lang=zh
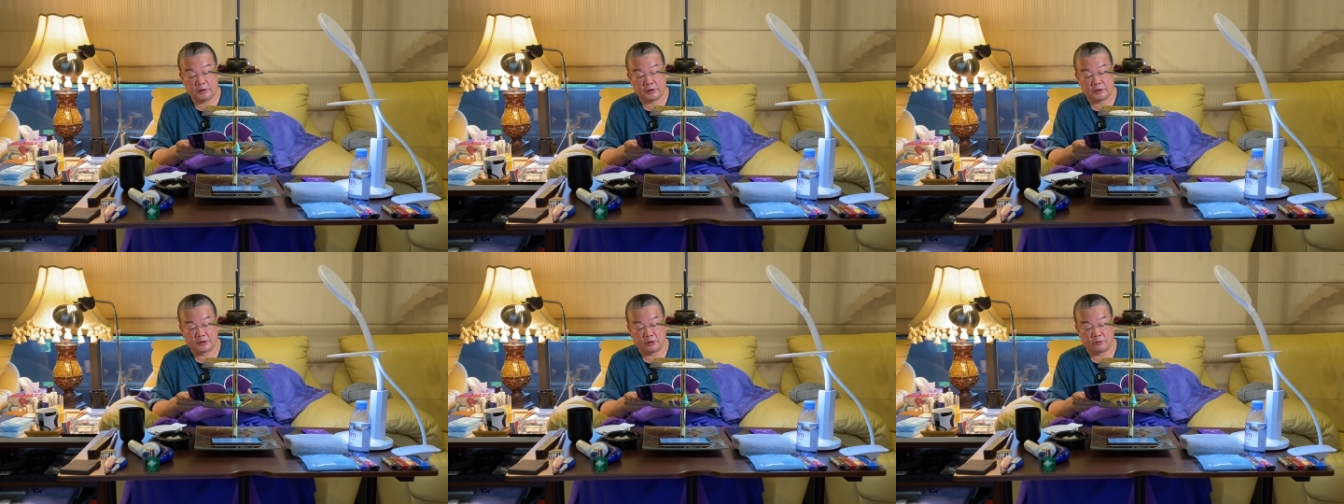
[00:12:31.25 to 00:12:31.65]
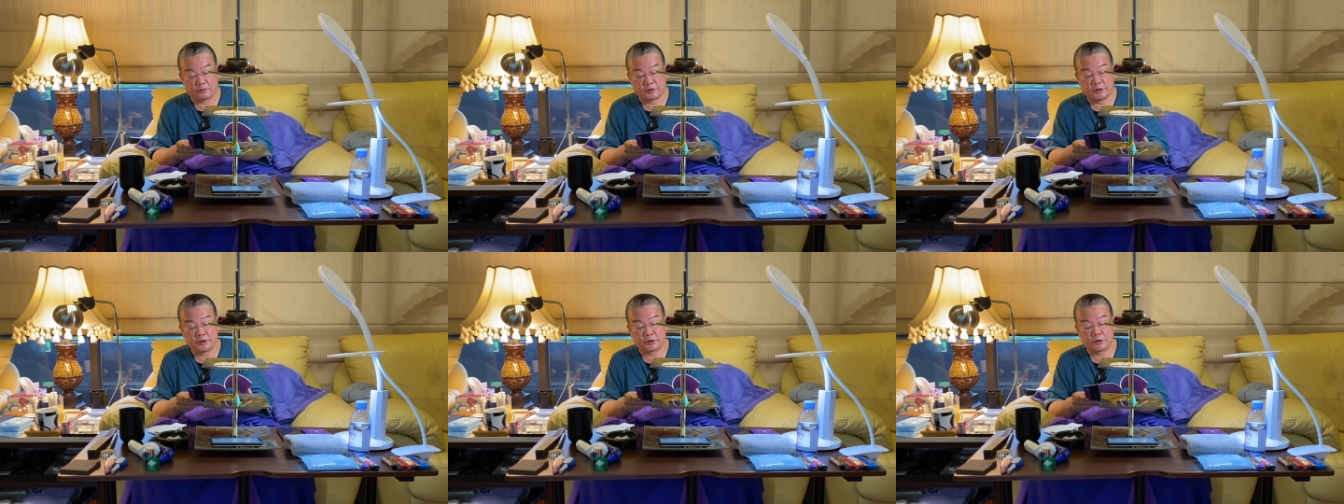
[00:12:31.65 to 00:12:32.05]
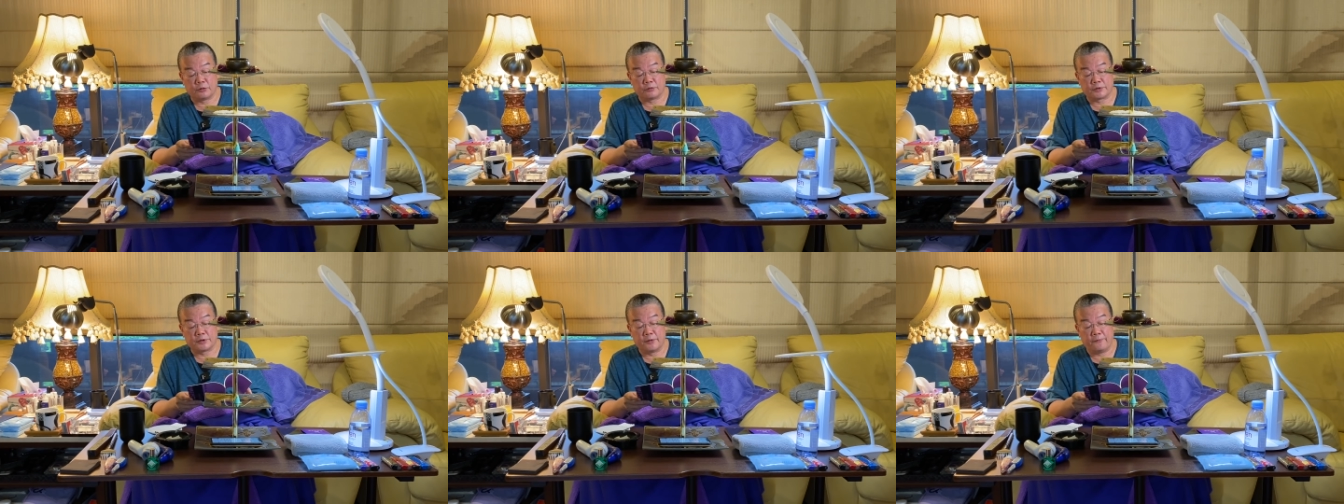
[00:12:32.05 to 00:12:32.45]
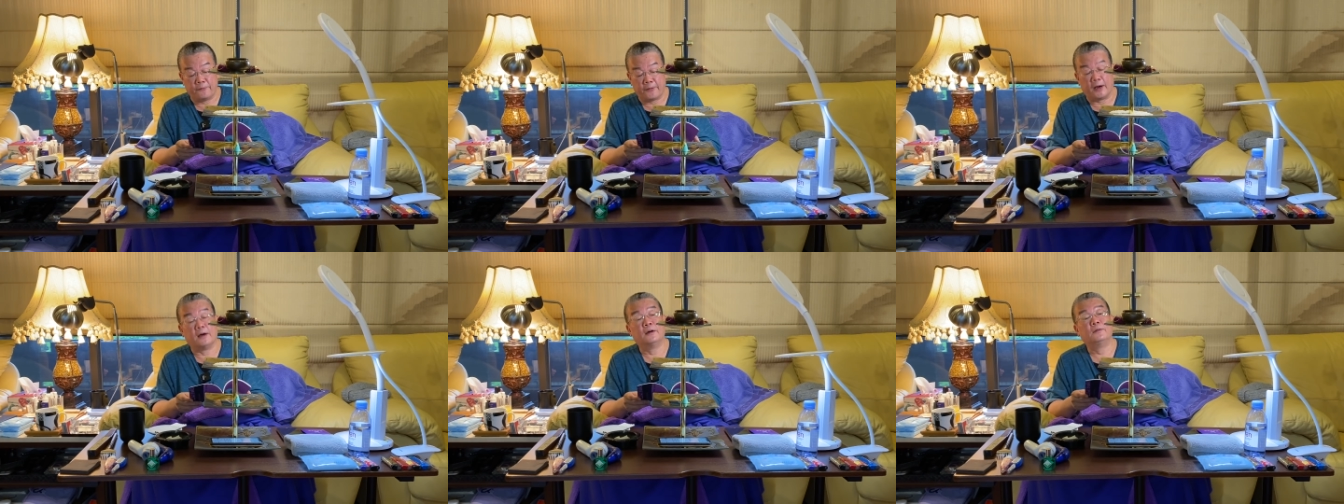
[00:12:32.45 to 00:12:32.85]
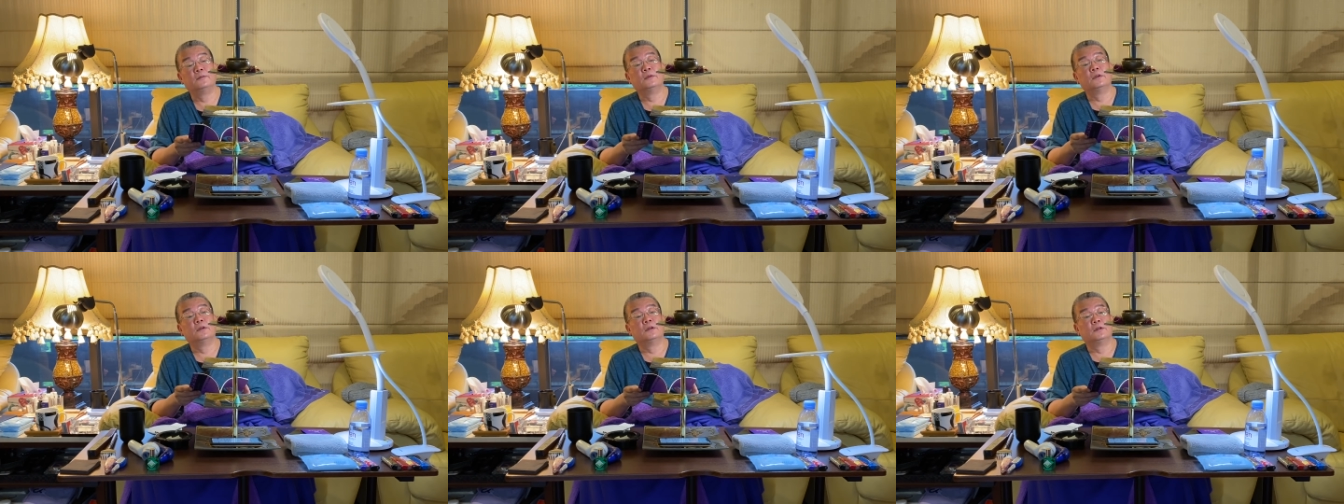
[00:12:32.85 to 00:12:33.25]
它叫《色受正
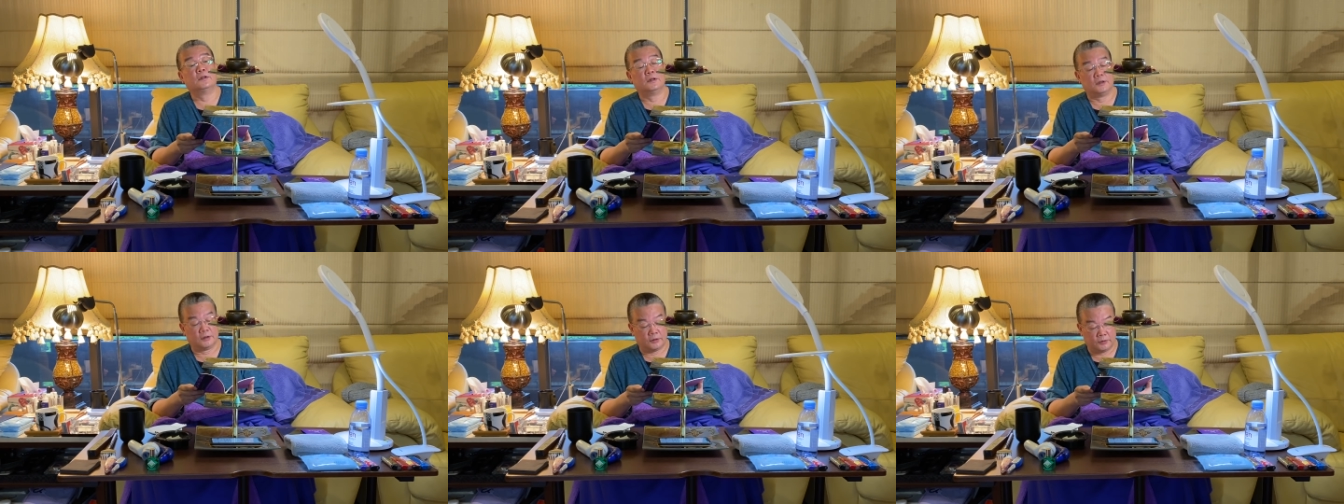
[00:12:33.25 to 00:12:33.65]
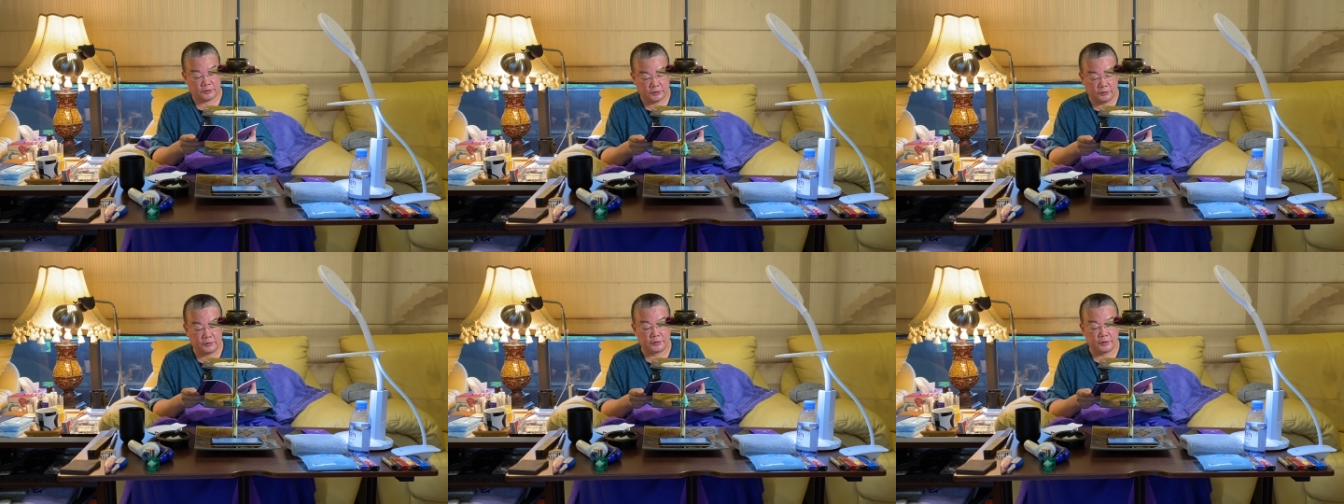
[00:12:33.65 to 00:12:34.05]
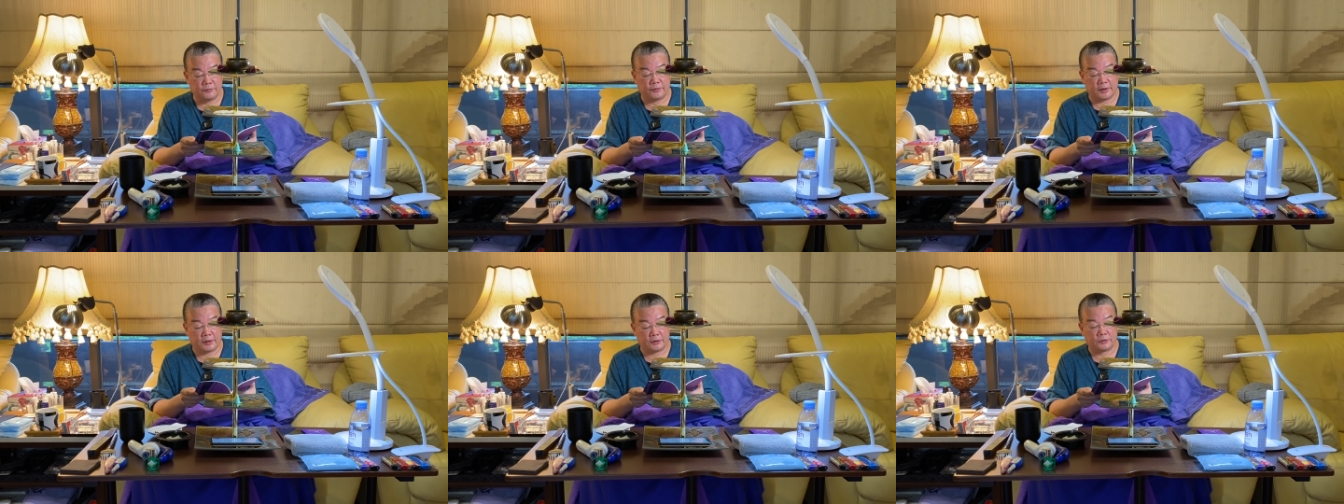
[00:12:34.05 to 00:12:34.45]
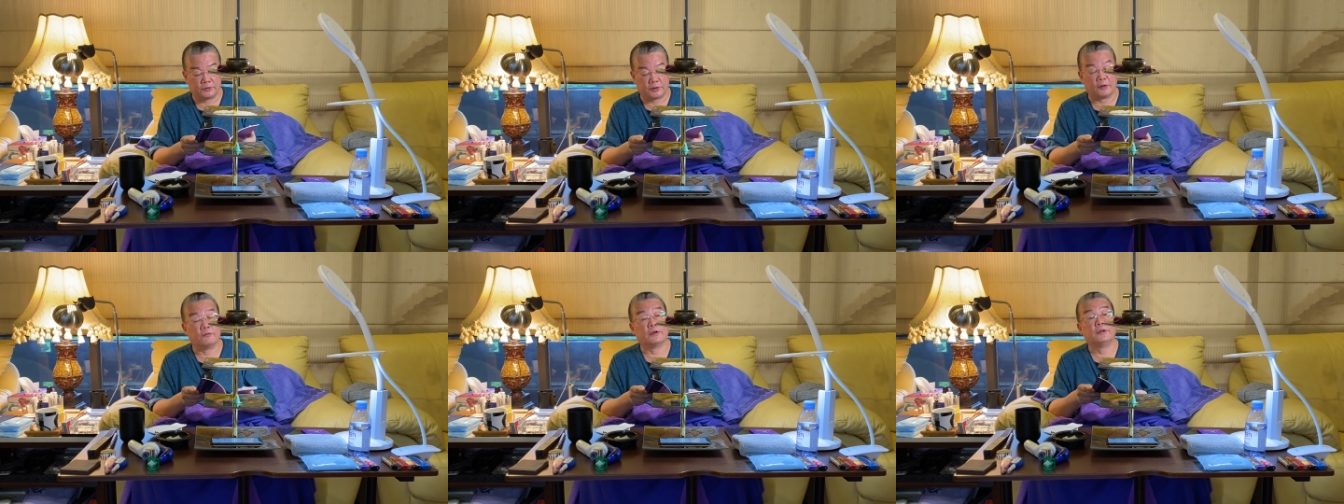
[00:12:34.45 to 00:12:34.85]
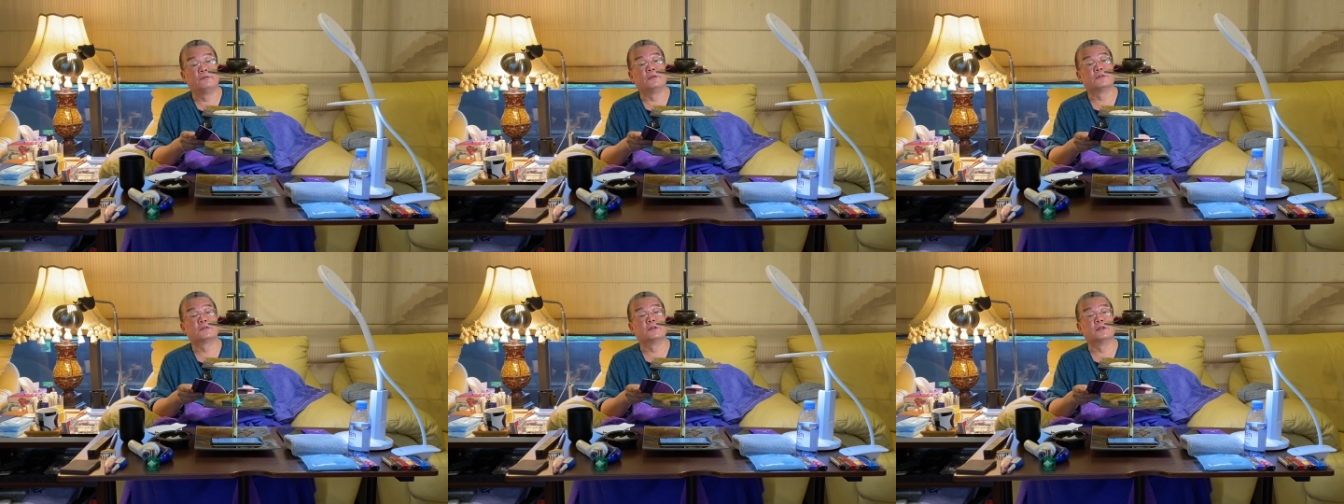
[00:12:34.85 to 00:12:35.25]
法》，啊，《色受正法》呢就讲唯一
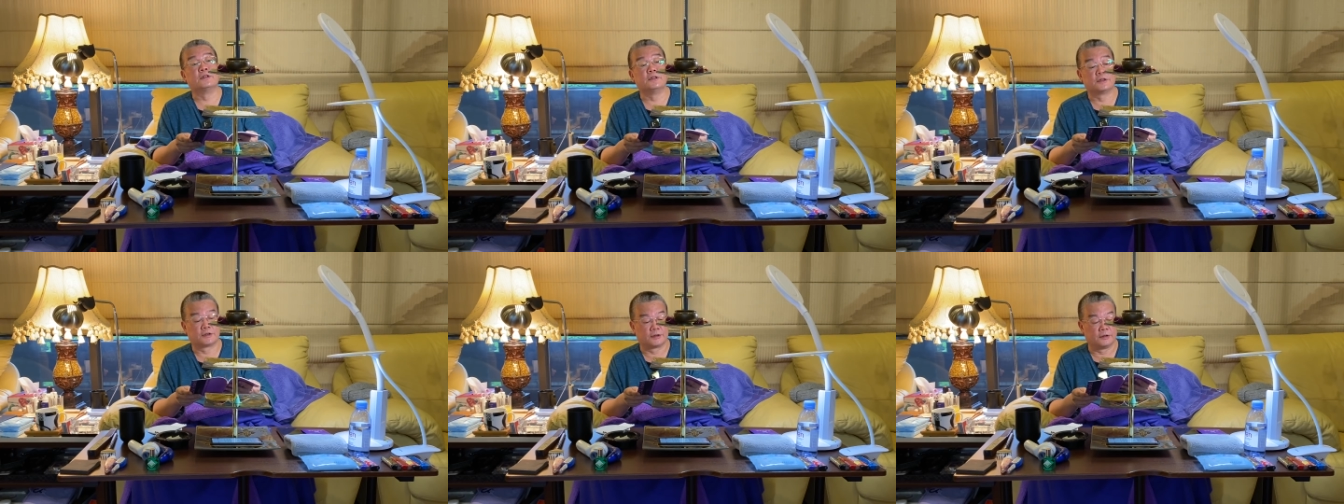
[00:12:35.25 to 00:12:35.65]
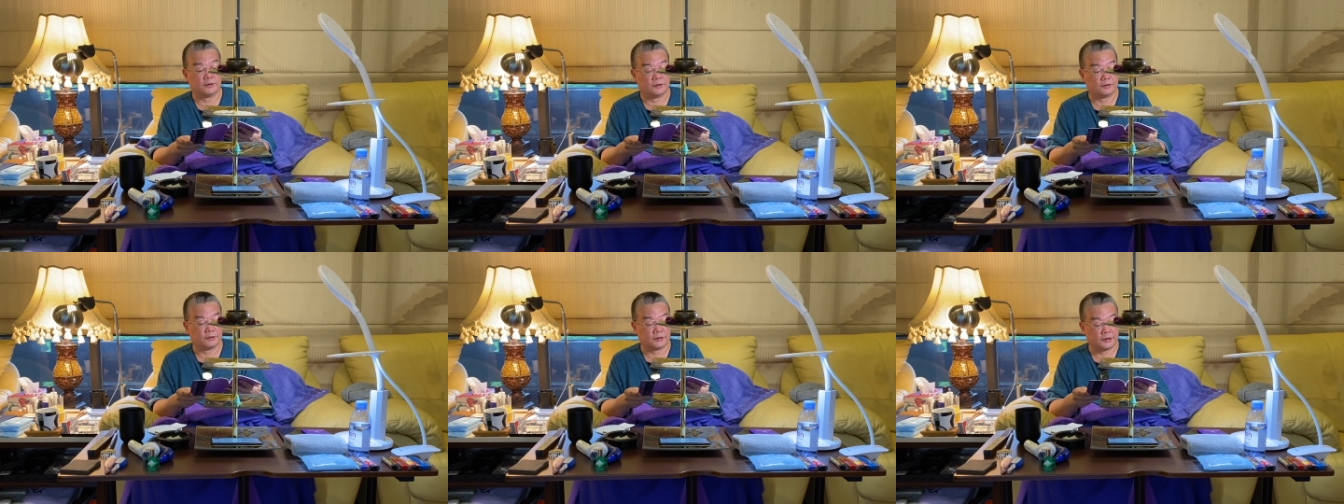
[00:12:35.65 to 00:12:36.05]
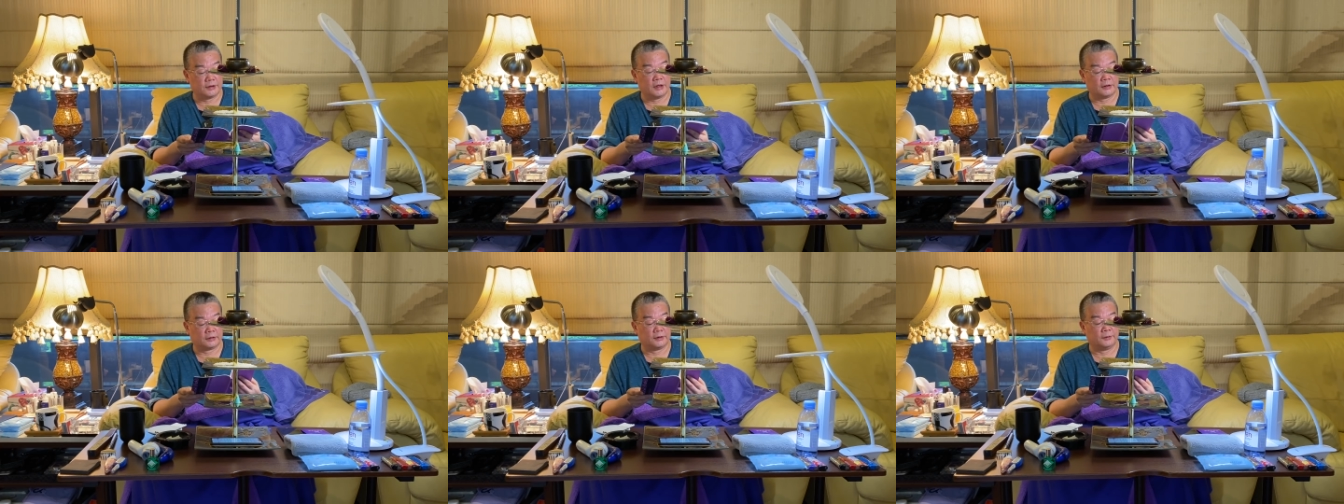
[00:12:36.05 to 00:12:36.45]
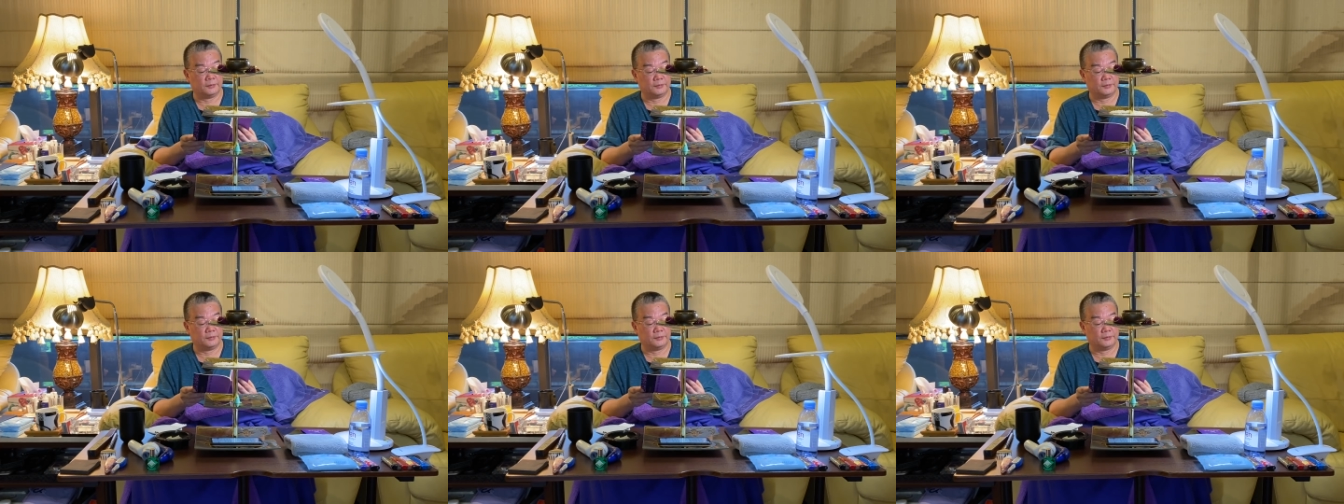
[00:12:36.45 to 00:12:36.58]
佛圣的意思啊，一样的，